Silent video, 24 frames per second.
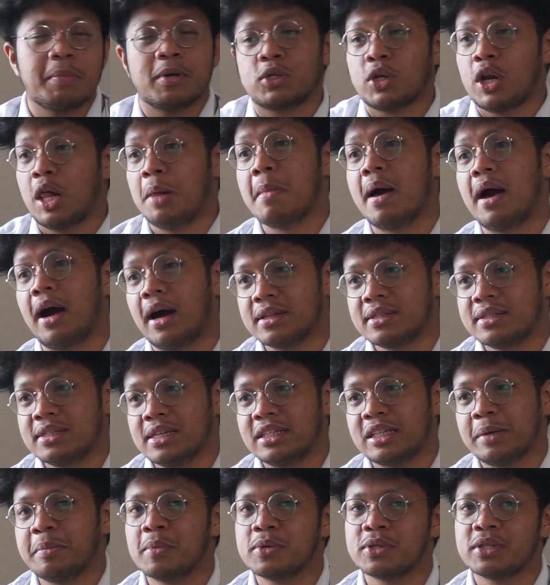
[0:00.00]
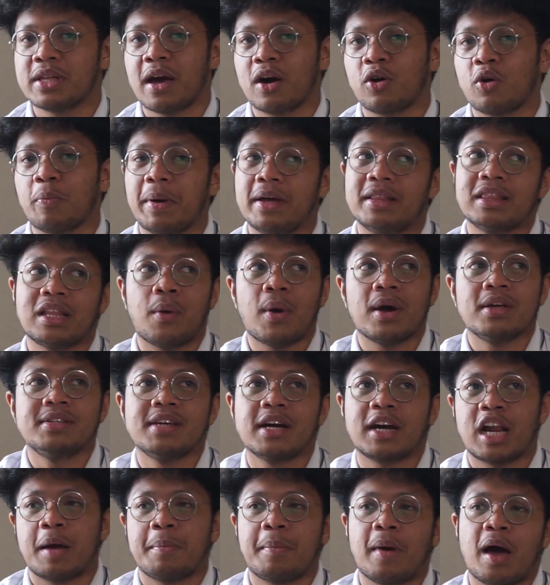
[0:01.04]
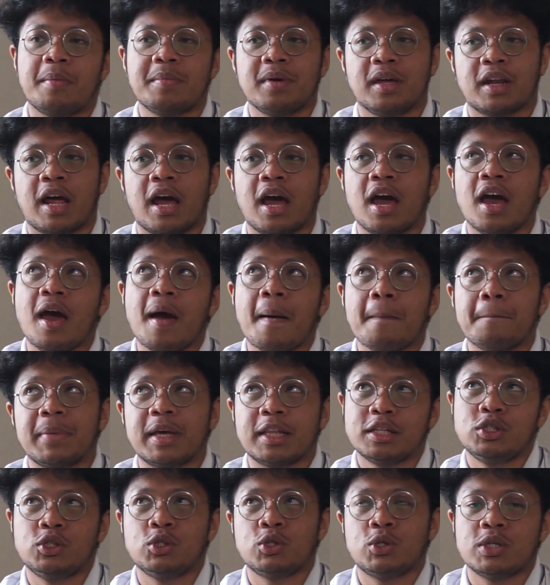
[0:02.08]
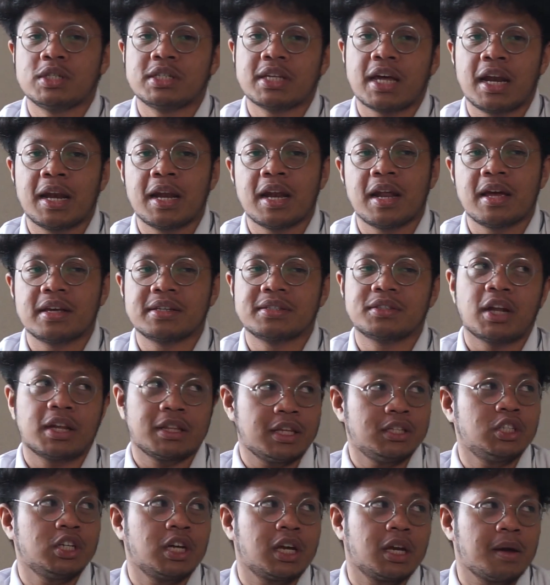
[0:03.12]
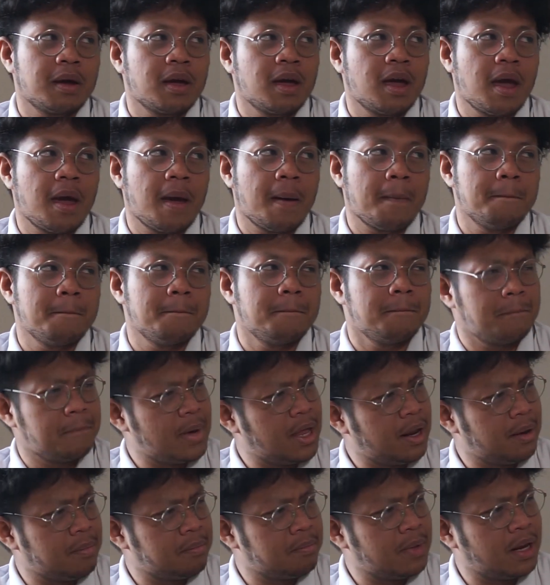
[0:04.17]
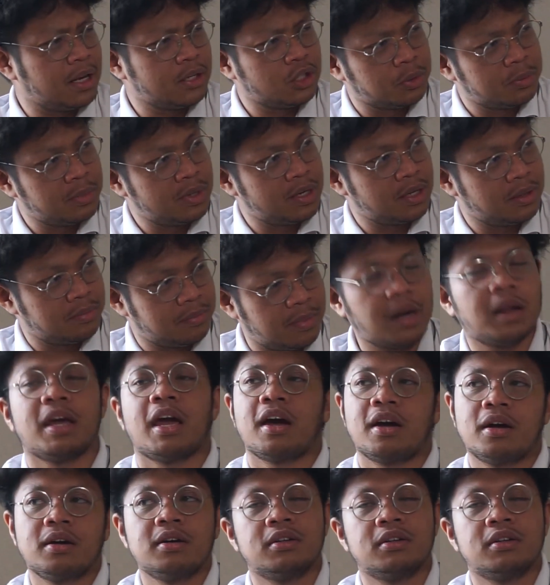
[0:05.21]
ini personal banget sih, tapi hmm. aku pengen tahu aja kenapa Amira pilih jurusan strategic man management. ya?